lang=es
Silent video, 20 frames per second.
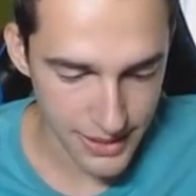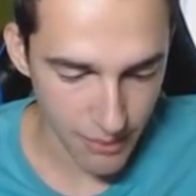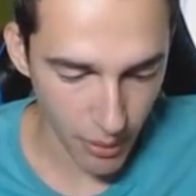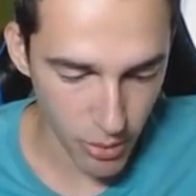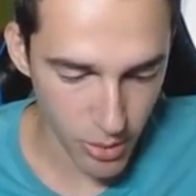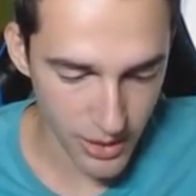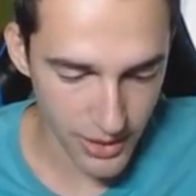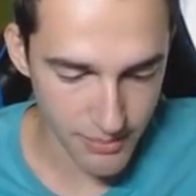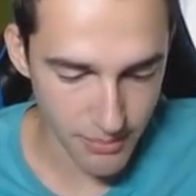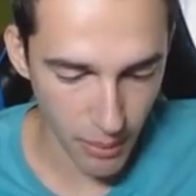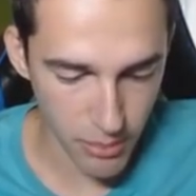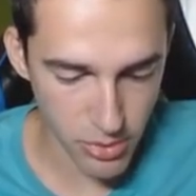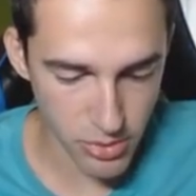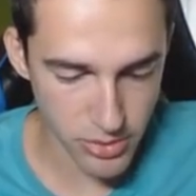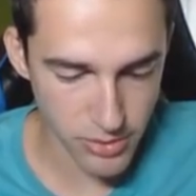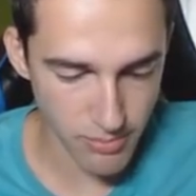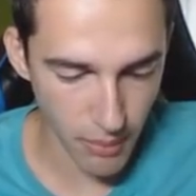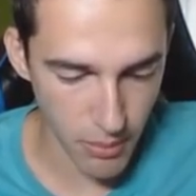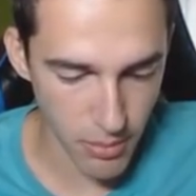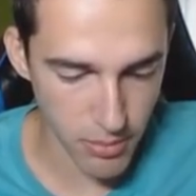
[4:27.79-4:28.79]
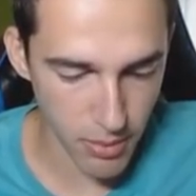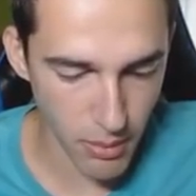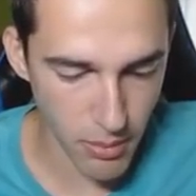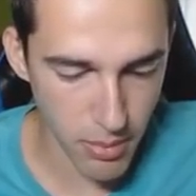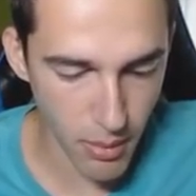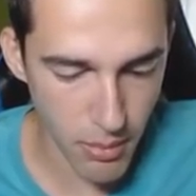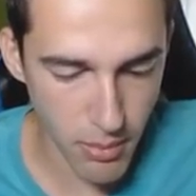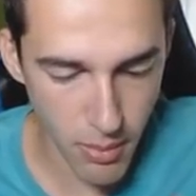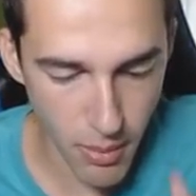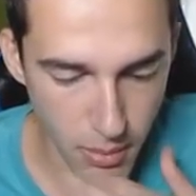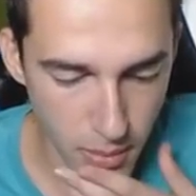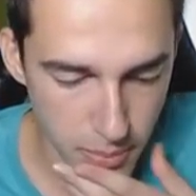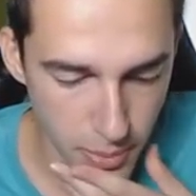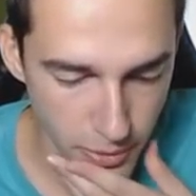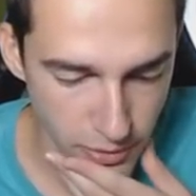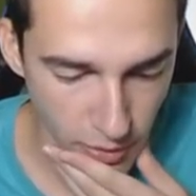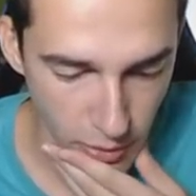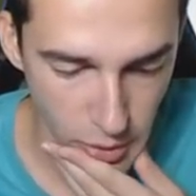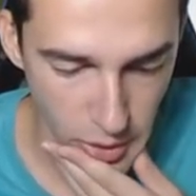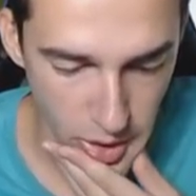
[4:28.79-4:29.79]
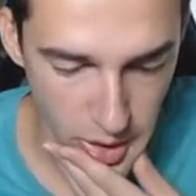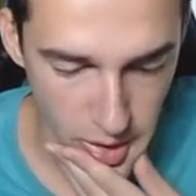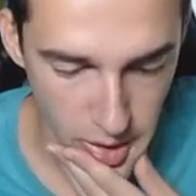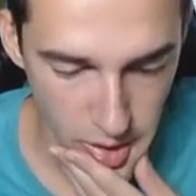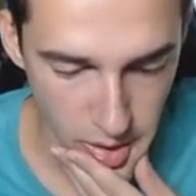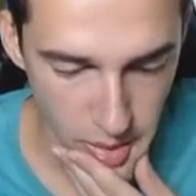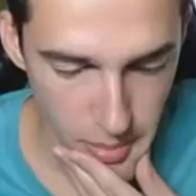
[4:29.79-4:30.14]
Vamos, vamos, vamos, vamos, vamos, por favor.